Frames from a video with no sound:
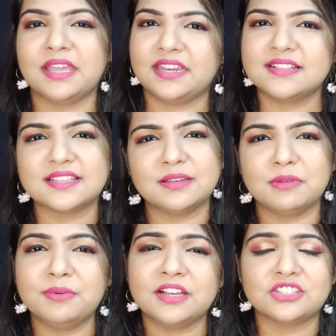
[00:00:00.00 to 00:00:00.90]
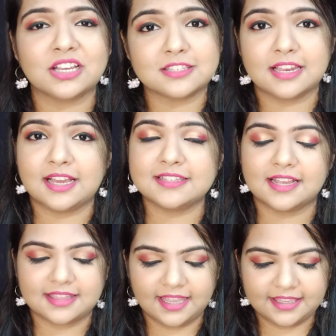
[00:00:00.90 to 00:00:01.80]
मेरे स्किन में भी अच्छा चला
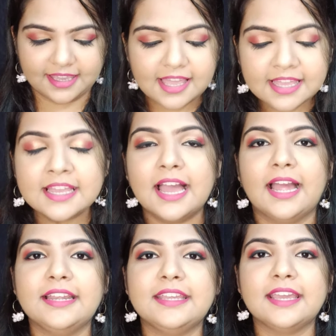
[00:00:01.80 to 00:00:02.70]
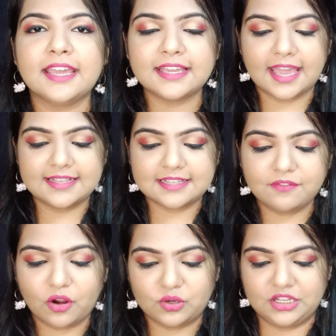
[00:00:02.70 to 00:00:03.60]
जाता है ये एंड ये एक ऐसा
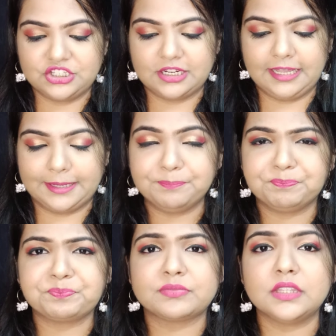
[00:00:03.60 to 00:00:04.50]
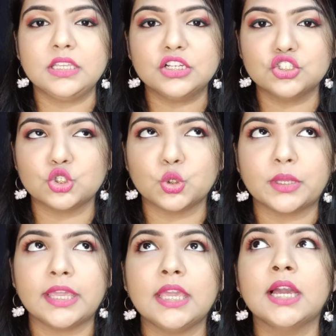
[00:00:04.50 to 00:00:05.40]
फाउंडेशन है जो
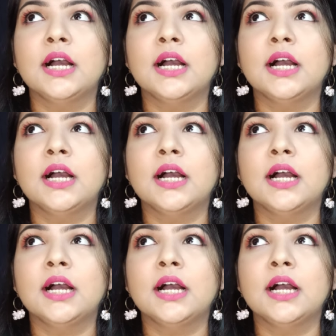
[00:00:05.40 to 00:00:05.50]
कि